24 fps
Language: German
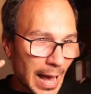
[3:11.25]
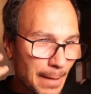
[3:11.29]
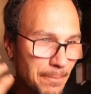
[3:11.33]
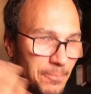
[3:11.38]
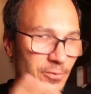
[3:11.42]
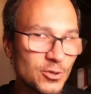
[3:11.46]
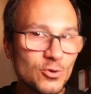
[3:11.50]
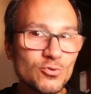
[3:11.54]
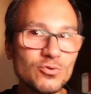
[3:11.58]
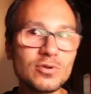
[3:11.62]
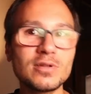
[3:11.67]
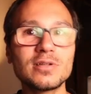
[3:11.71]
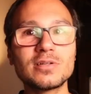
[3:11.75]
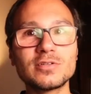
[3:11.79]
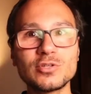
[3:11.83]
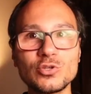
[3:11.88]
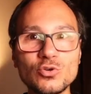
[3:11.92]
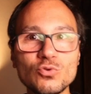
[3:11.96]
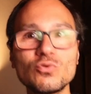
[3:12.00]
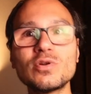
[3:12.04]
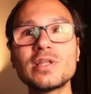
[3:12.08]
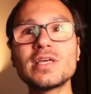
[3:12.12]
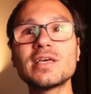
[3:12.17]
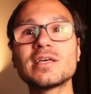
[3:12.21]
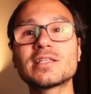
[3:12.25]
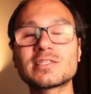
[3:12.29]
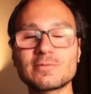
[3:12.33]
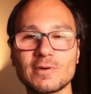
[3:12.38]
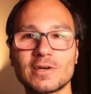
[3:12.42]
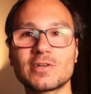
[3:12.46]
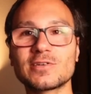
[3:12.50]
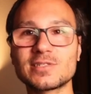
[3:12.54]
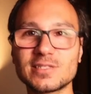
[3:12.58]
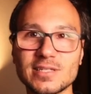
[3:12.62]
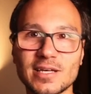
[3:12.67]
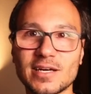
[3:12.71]
ab Juli
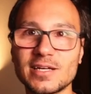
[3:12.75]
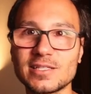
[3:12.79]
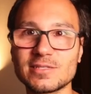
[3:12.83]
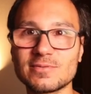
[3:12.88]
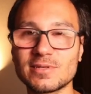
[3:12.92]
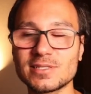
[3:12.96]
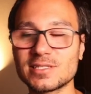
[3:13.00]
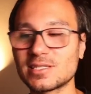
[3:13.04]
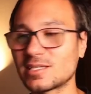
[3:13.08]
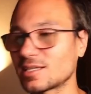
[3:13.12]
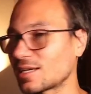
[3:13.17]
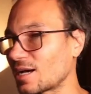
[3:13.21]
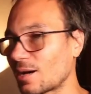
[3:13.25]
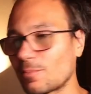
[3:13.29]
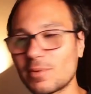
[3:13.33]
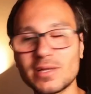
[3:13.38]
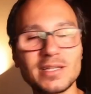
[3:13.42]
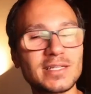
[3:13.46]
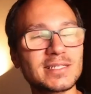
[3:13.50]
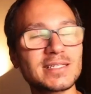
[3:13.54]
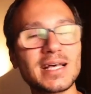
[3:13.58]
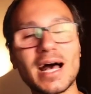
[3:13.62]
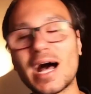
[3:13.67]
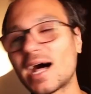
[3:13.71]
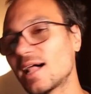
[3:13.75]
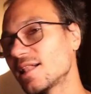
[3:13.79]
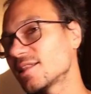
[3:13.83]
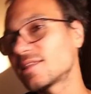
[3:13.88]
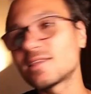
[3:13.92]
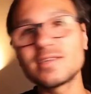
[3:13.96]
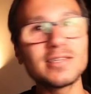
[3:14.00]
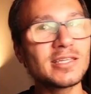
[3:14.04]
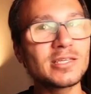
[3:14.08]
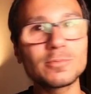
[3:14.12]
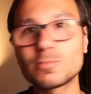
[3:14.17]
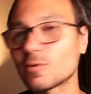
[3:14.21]
2023 kann man das
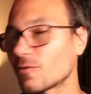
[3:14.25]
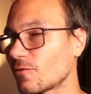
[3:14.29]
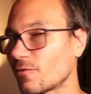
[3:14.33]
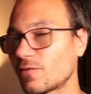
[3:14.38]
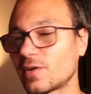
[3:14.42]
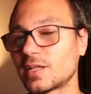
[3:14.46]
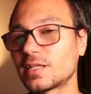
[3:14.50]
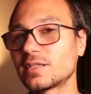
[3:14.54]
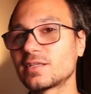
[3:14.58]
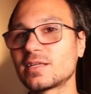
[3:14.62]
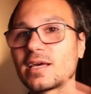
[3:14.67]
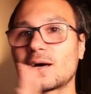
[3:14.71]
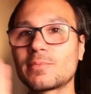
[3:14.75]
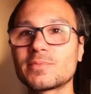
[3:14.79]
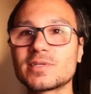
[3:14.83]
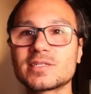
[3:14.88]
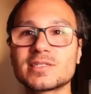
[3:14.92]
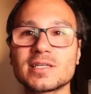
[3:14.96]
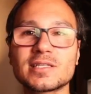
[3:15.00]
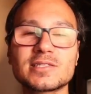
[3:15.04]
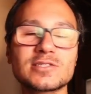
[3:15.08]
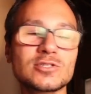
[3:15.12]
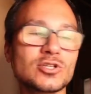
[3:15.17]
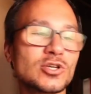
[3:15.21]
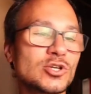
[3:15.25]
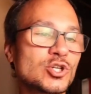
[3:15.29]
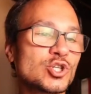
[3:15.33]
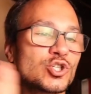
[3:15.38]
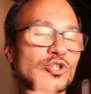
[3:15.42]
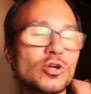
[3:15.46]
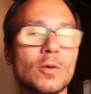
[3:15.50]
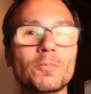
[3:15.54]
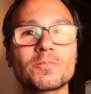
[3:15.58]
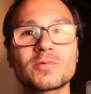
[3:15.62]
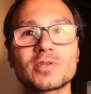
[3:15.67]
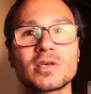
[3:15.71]
alte nicht mehr verwenden. Die haben das jetzt
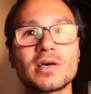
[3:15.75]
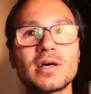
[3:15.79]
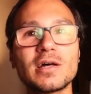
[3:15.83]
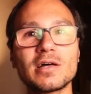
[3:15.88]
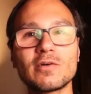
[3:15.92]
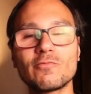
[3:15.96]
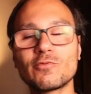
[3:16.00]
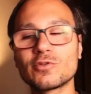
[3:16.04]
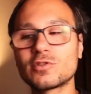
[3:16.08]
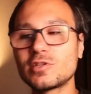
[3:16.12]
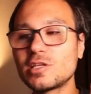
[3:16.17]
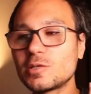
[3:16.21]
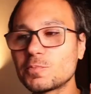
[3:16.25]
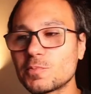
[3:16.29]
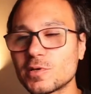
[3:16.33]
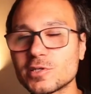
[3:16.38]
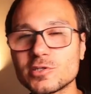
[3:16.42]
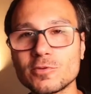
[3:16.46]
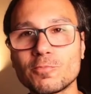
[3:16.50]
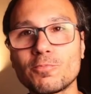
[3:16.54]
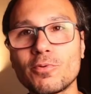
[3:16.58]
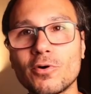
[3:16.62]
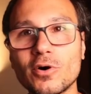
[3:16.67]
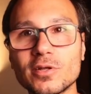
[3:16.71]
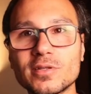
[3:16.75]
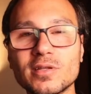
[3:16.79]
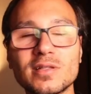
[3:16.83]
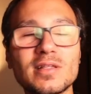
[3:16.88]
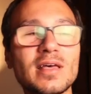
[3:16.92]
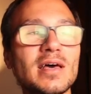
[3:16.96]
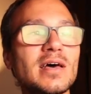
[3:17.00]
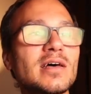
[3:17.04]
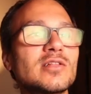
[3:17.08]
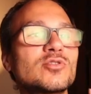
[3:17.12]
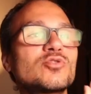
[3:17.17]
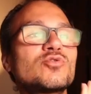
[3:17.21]
gestoppt, wird nicht mehr supported,
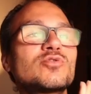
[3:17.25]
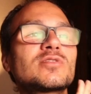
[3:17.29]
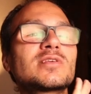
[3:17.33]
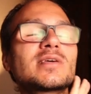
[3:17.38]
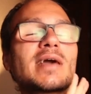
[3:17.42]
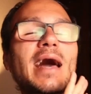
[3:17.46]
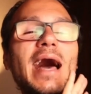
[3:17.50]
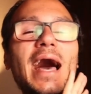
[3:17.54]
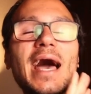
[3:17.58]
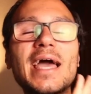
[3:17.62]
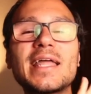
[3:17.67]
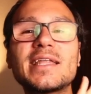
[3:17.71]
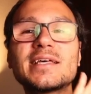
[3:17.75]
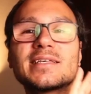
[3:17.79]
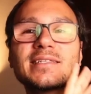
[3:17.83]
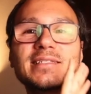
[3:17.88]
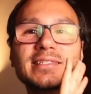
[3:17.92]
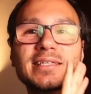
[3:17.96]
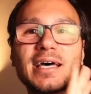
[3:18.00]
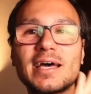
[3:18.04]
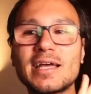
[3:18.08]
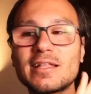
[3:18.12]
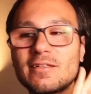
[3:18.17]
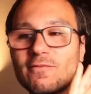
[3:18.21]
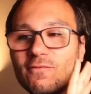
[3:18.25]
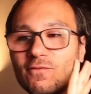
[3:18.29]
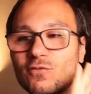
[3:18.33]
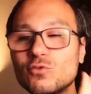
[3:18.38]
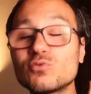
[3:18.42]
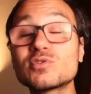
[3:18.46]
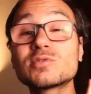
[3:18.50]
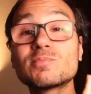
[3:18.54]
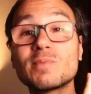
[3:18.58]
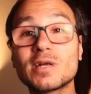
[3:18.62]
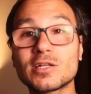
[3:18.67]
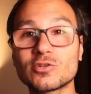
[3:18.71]
tut keine
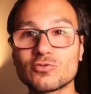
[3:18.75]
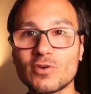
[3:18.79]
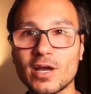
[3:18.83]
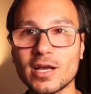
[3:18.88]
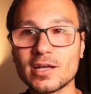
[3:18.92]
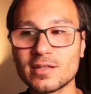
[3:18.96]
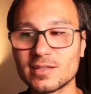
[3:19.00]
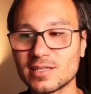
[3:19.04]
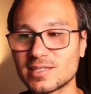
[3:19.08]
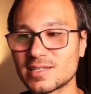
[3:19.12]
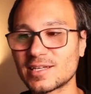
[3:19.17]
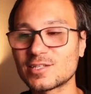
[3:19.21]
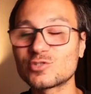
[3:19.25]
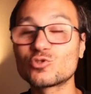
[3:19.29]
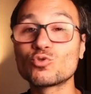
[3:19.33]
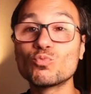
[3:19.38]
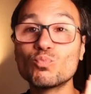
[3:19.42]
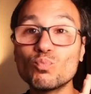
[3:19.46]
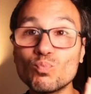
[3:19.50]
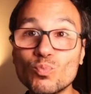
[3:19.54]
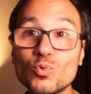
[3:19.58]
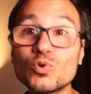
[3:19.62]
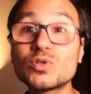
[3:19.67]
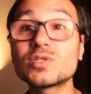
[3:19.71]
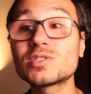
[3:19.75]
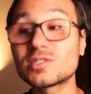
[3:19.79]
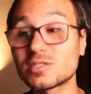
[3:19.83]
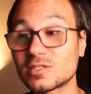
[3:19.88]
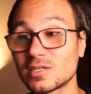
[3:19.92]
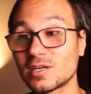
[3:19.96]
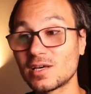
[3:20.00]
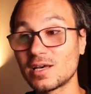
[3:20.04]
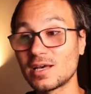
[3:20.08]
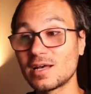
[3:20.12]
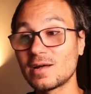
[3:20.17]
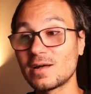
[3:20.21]
Seitenviews mehr tracken. Das heißt, du musst